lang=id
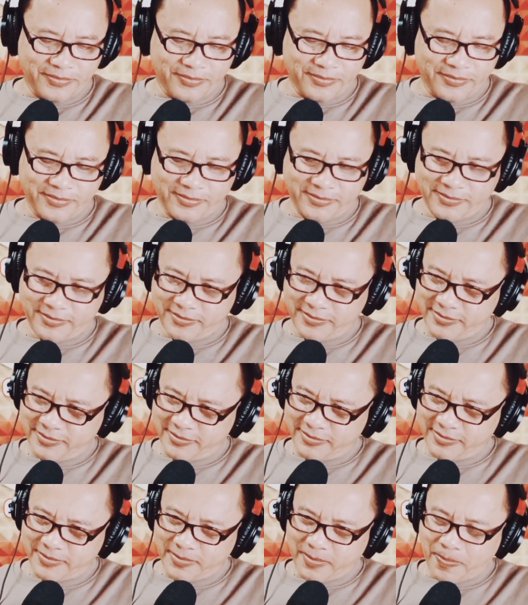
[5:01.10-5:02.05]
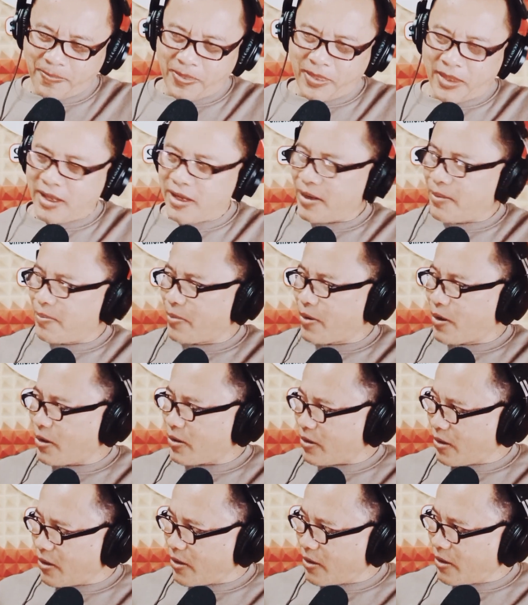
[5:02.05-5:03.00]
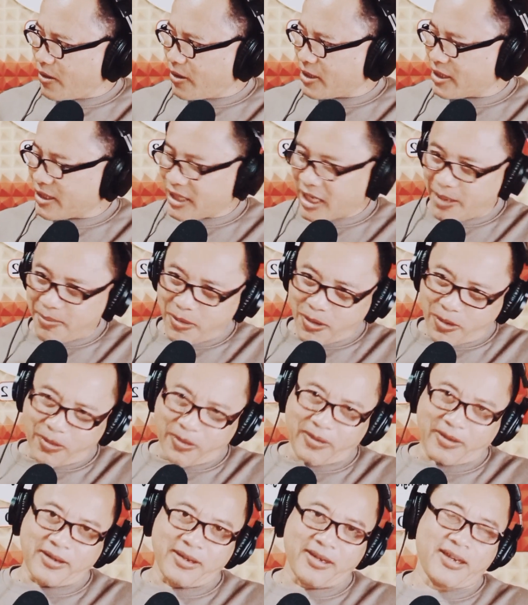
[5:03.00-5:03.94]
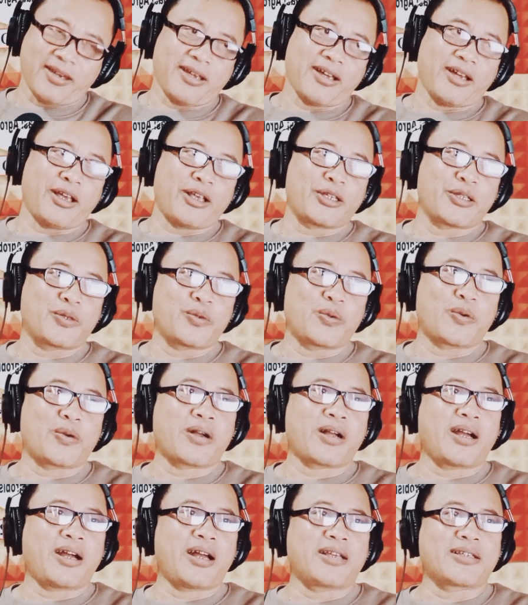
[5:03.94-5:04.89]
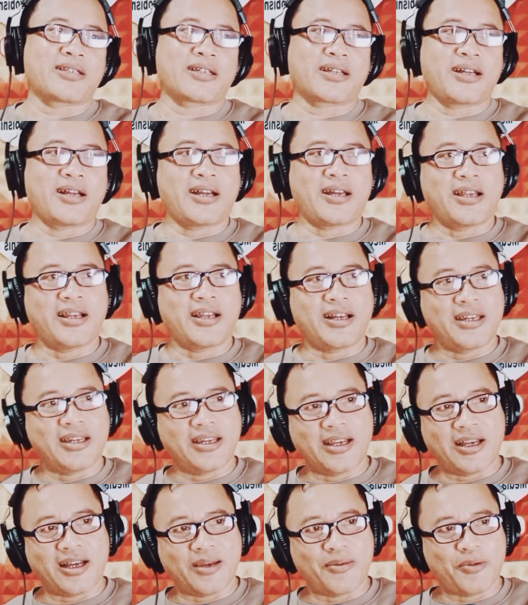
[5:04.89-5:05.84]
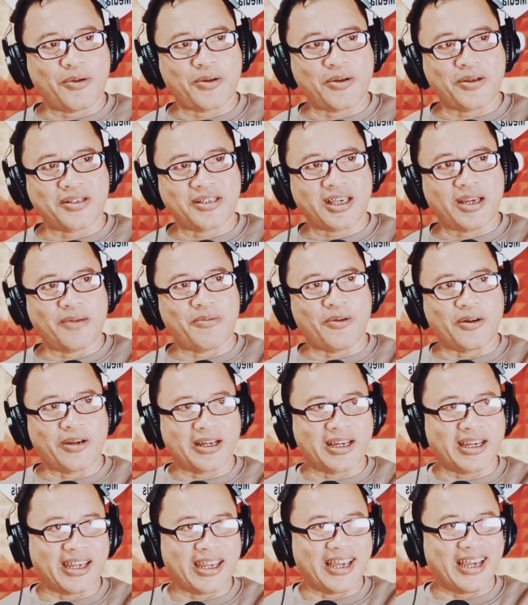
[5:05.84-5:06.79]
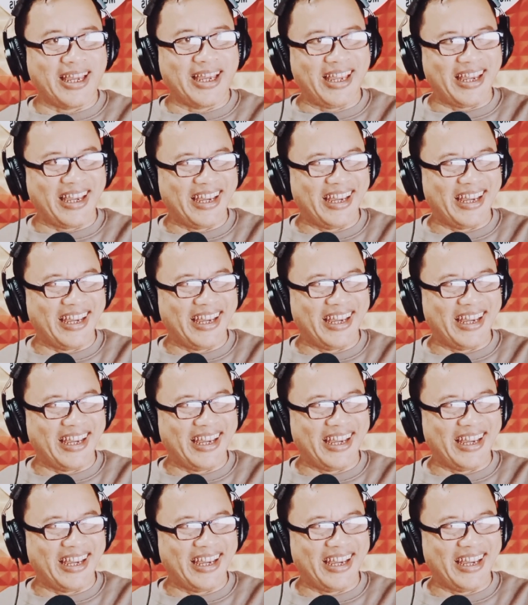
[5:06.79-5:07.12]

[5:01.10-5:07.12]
Bokong semok. Bokong semok. Iya, suka sekali dengan bokong semok ini ya.